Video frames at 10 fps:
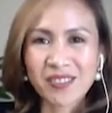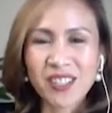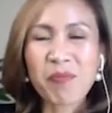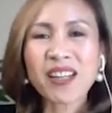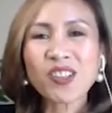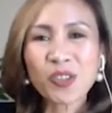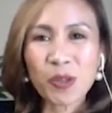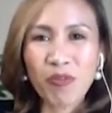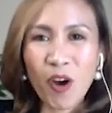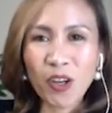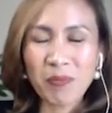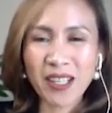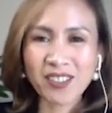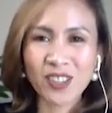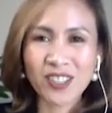the mentor of all
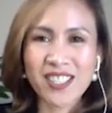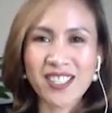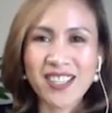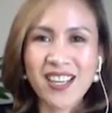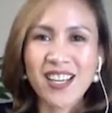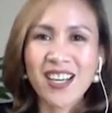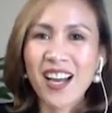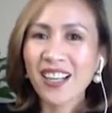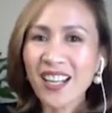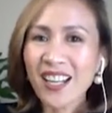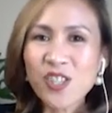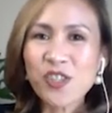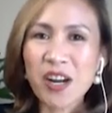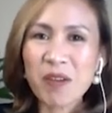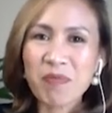mentors, a college
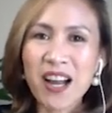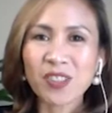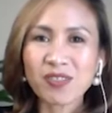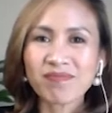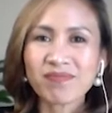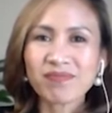dropout.